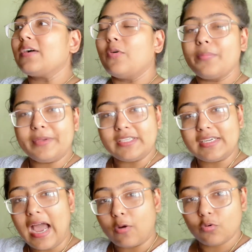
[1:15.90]
ওই পিসি
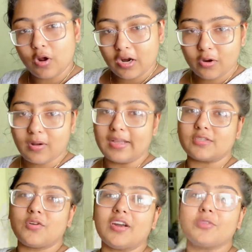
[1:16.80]
ঠাকুর ঘরেরও কাজ
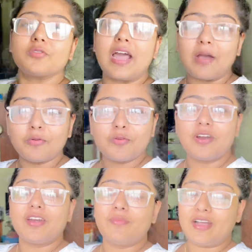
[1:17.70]
করে তো ঠাকুর
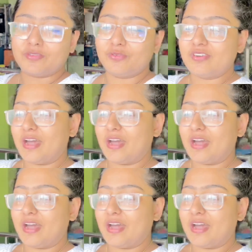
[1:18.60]
ঘরের বাসন